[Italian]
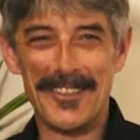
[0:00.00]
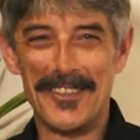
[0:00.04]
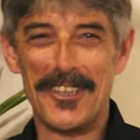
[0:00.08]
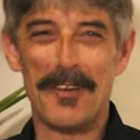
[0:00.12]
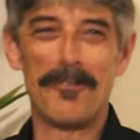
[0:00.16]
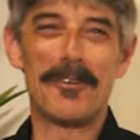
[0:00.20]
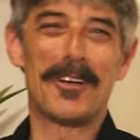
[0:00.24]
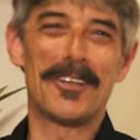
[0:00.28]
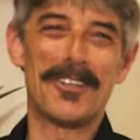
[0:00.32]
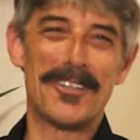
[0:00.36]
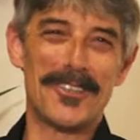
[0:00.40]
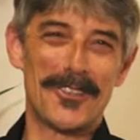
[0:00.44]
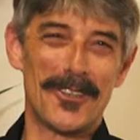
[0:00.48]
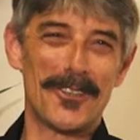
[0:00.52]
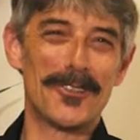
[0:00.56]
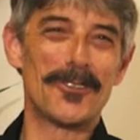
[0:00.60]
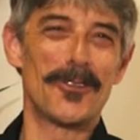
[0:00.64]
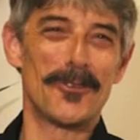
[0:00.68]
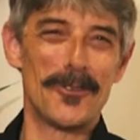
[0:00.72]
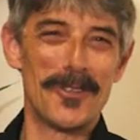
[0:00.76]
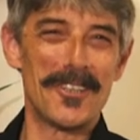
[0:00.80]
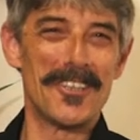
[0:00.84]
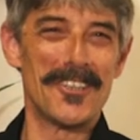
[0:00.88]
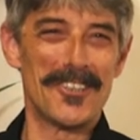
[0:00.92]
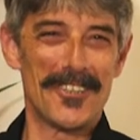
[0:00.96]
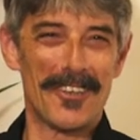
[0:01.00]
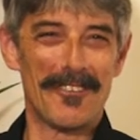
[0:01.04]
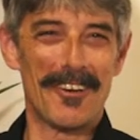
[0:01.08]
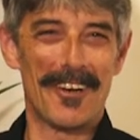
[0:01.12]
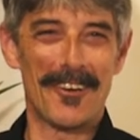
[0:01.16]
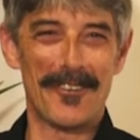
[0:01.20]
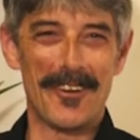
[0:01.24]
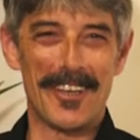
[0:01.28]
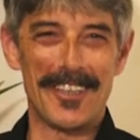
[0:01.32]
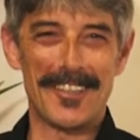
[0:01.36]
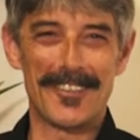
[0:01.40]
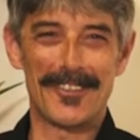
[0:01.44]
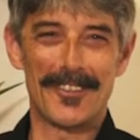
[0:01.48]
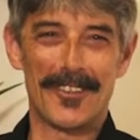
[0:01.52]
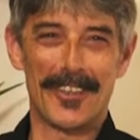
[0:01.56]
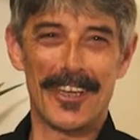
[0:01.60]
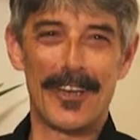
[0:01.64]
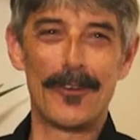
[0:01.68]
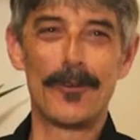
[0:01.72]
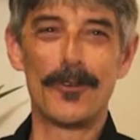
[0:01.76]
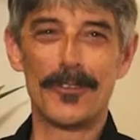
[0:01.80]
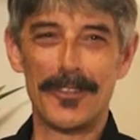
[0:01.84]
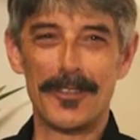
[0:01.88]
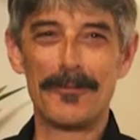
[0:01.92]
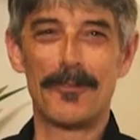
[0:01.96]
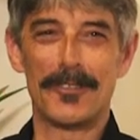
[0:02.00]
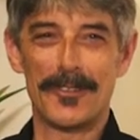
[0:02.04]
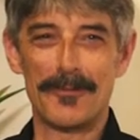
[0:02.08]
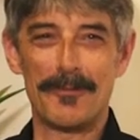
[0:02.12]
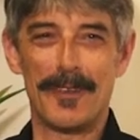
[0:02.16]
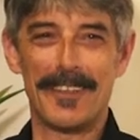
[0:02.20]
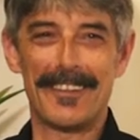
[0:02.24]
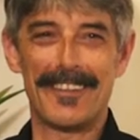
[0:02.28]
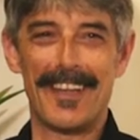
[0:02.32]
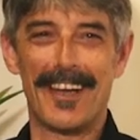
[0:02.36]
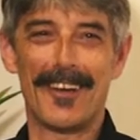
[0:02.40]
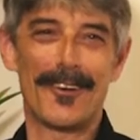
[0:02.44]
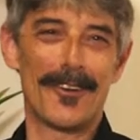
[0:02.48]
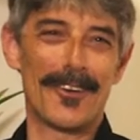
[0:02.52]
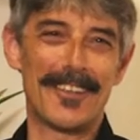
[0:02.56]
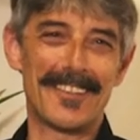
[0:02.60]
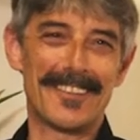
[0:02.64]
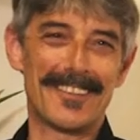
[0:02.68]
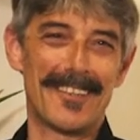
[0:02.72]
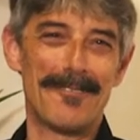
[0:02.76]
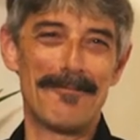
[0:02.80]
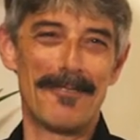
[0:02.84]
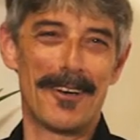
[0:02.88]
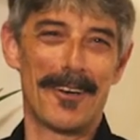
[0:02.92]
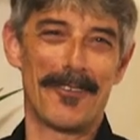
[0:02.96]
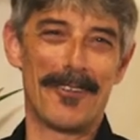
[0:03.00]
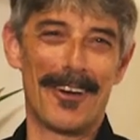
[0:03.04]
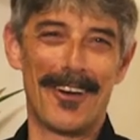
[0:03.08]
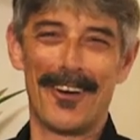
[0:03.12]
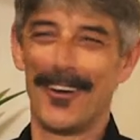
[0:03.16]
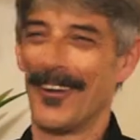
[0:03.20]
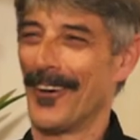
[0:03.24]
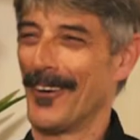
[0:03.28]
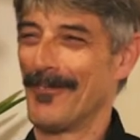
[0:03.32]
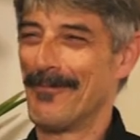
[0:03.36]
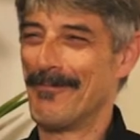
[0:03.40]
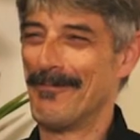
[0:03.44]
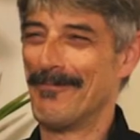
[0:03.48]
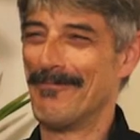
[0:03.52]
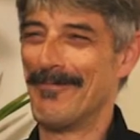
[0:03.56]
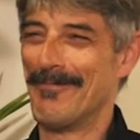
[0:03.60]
Diciamo che di solito lui diceva questo, che l'ultimo spettacolo è sempre quello